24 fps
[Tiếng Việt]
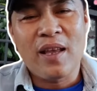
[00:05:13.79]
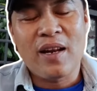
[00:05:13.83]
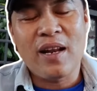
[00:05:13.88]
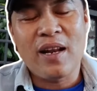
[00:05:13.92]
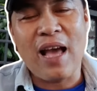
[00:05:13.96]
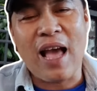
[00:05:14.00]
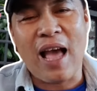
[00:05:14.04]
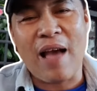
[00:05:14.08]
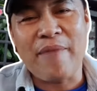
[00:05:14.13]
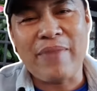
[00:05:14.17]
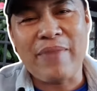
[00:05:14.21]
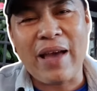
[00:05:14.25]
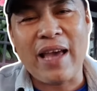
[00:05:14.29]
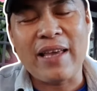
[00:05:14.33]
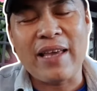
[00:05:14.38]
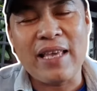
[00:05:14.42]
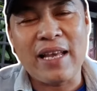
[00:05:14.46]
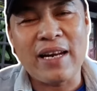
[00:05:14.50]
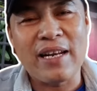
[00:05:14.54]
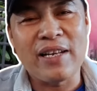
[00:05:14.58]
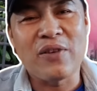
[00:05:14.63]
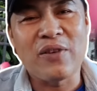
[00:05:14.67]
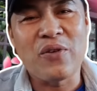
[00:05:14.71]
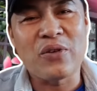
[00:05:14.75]
nó hãm hại
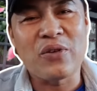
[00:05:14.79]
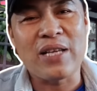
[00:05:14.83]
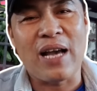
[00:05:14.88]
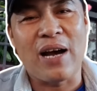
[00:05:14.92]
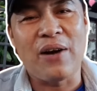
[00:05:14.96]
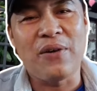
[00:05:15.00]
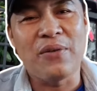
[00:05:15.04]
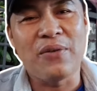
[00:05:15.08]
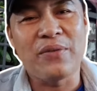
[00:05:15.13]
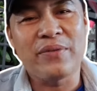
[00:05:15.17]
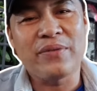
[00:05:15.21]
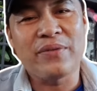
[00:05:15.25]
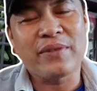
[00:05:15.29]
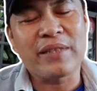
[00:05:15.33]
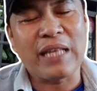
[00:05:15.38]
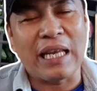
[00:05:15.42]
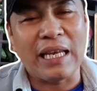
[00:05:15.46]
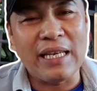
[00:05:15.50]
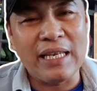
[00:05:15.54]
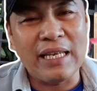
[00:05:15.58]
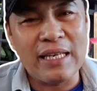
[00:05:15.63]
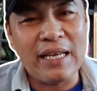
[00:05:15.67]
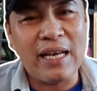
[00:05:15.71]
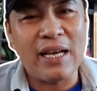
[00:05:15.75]
gia đình của xấu
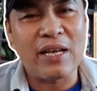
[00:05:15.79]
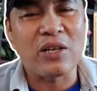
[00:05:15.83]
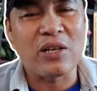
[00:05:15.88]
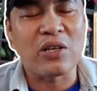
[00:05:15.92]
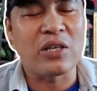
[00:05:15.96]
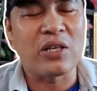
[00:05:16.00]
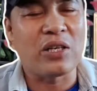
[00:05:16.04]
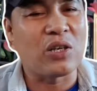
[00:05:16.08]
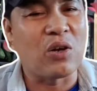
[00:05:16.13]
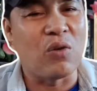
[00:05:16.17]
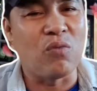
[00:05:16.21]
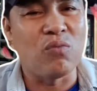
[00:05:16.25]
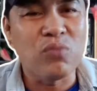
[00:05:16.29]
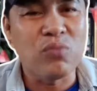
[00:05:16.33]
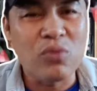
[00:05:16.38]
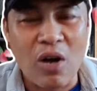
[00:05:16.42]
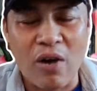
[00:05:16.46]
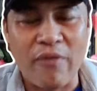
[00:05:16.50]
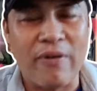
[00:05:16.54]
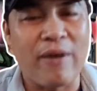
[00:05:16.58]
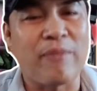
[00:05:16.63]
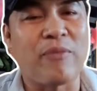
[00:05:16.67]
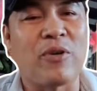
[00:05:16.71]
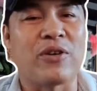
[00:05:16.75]
thì cũng
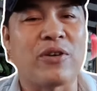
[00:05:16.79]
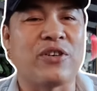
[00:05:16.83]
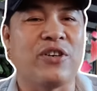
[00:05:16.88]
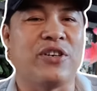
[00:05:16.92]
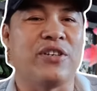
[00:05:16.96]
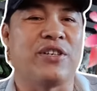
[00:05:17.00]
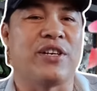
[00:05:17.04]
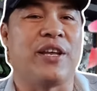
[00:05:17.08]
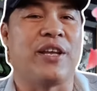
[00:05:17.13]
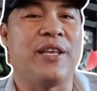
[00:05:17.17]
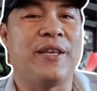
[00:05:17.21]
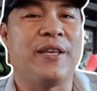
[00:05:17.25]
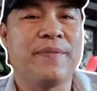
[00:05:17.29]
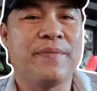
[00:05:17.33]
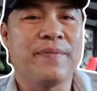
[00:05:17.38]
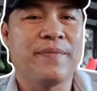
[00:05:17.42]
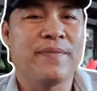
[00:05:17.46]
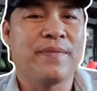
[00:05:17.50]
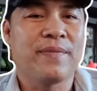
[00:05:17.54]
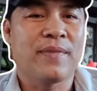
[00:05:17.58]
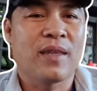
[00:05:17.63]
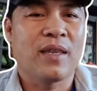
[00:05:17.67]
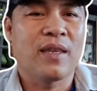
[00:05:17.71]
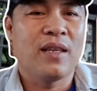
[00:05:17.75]
có pháp luật trừng trị
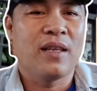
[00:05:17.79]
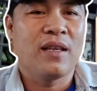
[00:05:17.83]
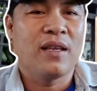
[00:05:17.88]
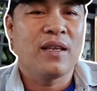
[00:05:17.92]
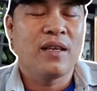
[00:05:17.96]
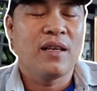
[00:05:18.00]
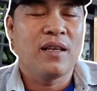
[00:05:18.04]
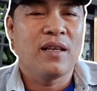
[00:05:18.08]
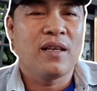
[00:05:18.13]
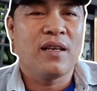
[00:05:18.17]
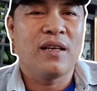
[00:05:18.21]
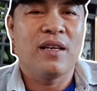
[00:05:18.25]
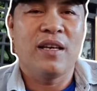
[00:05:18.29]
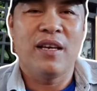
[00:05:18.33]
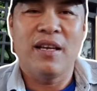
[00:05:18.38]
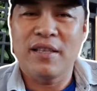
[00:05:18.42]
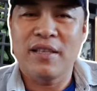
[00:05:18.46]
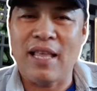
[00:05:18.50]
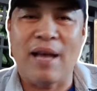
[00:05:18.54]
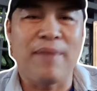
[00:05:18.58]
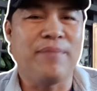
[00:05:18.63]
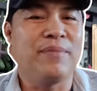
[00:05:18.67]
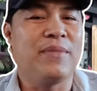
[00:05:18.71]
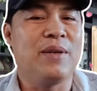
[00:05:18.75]

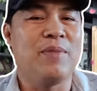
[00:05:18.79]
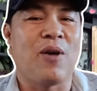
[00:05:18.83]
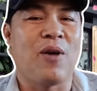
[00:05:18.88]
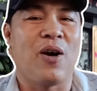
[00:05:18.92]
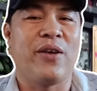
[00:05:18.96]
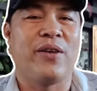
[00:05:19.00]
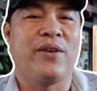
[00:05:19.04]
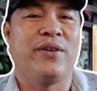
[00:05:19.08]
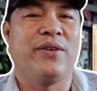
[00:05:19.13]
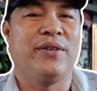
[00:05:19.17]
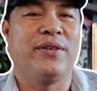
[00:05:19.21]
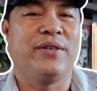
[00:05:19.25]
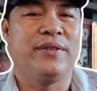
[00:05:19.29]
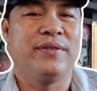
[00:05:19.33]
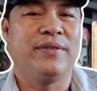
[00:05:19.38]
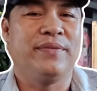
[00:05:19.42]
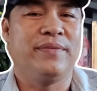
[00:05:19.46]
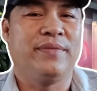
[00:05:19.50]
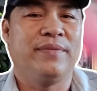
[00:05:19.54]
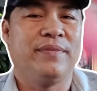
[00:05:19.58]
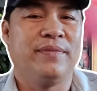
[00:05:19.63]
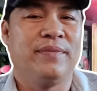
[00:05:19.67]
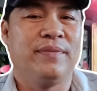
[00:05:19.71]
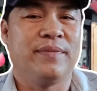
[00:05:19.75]
yên tâm đi mọi người
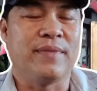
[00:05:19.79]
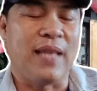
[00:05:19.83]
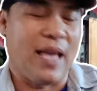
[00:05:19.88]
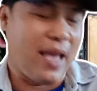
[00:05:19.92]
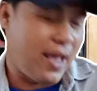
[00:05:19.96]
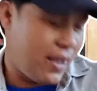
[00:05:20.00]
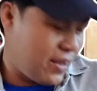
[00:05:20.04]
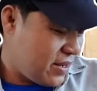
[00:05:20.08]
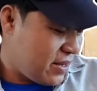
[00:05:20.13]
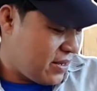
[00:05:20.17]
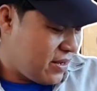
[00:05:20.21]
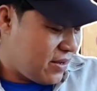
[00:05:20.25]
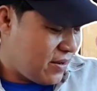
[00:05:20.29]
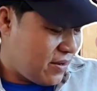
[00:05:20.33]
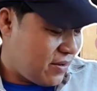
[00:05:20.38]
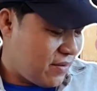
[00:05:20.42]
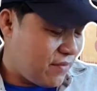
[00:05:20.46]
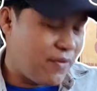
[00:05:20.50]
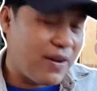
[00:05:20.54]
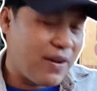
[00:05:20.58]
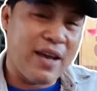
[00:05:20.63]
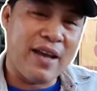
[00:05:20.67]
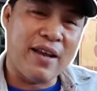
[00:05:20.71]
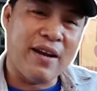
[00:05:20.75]
nè
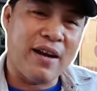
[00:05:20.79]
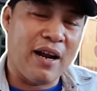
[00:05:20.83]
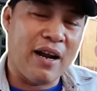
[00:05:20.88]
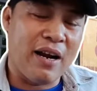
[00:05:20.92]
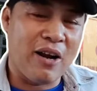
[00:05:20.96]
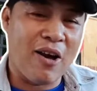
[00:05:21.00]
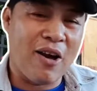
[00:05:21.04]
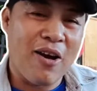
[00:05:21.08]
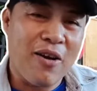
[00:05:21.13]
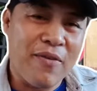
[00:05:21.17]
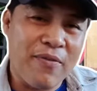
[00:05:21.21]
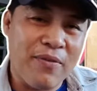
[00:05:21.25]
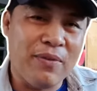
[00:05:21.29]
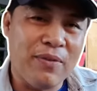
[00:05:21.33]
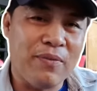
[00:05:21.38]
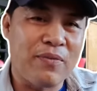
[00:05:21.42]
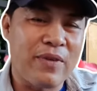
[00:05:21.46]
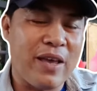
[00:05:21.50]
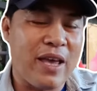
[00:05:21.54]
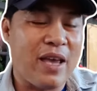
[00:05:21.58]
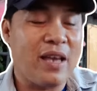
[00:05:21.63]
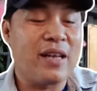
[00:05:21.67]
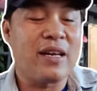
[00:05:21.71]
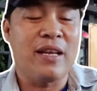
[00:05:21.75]
về nói
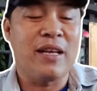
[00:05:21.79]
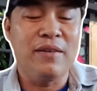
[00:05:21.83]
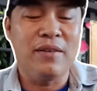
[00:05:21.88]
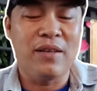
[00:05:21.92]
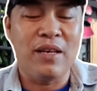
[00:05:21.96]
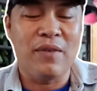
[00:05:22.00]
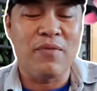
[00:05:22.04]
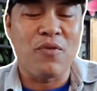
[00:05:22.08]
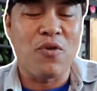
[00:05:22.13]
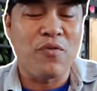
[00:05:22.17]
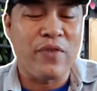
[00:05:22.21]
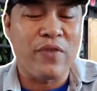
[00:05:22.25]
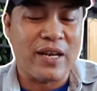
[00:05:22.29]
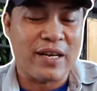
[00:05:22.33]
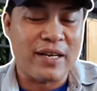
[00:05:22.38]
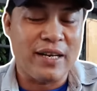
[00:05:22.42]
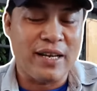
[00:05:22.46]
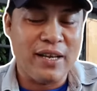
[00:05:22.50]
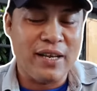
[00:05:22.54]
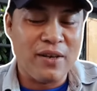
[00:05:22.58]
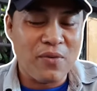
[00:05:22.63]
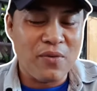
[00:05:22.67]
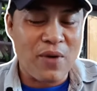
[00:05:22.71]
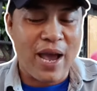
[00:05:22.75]
về đến cái vụ việc
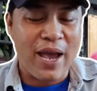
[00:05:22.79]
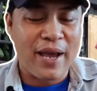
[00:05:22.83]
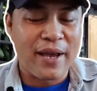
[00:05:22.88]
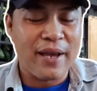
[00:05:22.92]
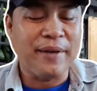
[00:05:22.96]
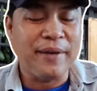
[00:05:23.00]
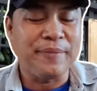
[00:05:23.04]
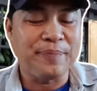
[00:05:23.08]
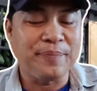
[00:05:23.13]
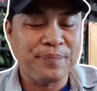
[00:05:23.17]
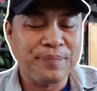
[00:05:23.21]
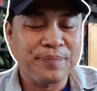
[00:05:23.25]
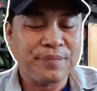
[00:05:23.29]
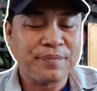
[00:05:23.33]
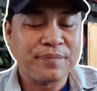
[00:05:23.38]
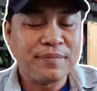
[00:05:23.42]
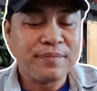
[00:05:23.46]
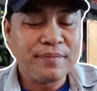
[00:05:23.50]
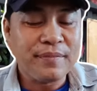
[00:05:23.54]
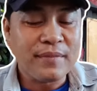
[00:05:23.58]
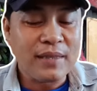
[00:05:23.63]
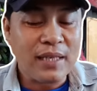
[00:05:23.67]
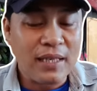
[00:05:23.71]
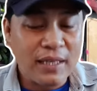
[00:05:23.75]
liên quan á
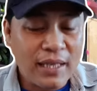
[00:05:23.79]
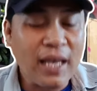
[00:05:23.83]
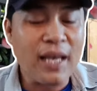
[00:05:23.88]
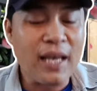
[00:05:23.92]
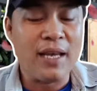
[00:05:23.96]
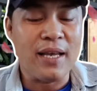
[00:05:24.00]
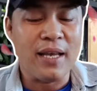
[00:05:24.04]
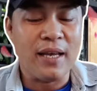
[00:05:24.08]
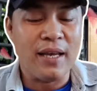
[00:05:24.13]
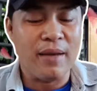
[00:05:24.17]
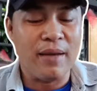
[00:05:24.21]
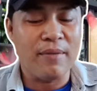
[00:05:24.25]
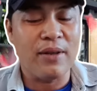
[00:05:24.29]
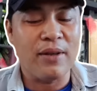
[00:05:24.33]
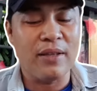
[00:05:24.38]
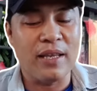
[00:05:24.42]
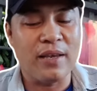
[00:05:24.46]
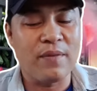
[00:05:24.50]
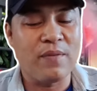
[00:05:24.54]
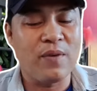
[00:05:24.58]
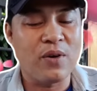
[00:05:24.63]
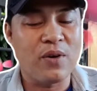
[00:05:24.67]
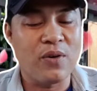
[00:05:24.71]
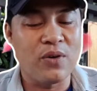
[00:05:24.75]
nha em nói
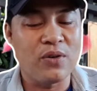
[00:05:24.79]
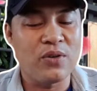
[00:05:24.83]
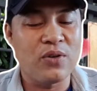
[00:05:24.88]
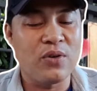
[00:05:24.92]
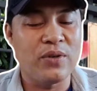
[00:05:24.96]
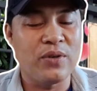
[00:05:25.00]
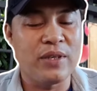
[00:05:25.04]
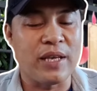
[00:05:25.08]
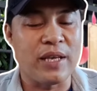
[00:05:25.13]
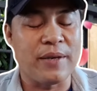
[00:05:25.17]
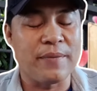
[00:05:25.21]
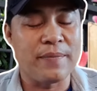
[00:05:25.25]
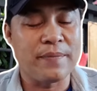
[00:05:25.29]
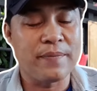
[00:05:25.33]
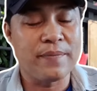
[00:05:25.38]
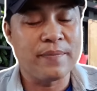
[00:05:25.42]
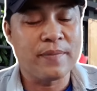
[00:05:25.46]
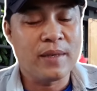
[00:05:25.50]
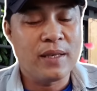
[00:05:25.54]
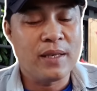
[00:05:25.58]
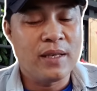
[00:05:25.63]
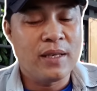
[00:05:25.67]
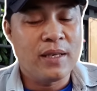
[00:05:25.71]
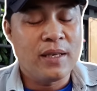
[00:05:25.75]
thiệt với cô chú chị
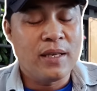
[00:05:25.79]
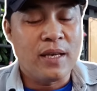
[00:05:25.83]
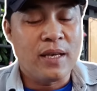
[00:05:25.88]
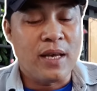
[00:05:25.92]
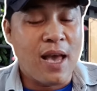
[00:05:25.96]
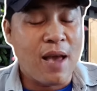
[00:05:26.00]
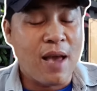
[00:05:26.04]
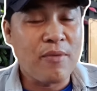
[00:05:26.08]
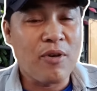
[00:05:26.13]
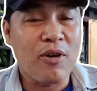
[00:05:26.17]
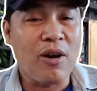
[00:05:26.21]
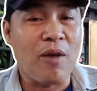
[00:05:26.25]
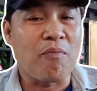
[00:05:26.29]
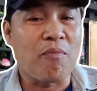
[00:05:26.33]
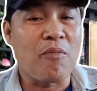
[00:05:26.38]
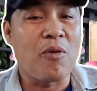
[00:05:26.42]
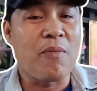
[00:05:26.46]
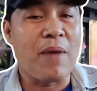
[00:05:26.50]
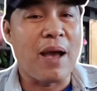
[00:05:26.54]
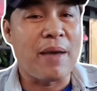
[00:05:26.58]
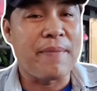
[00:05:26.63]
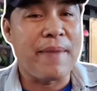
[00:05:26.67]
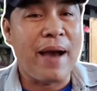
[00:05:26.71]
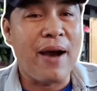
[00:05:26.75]
em có đọc
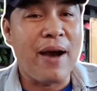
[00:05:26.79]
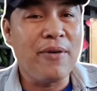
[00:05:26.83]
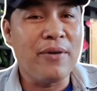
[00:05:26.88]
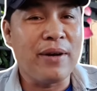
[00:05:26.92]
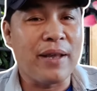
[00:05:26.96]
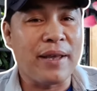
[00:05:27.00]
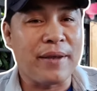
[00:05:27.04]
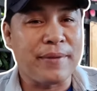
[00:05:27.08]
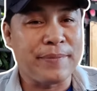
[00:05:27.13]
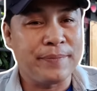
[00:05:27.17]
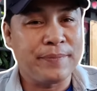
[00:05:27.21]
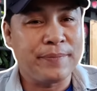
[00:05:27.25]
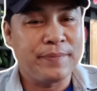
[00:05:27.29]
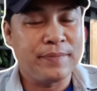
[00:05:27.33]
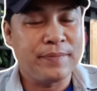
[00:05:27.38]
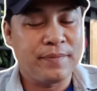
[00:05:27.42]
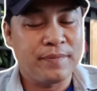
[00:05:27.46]
một bài báo này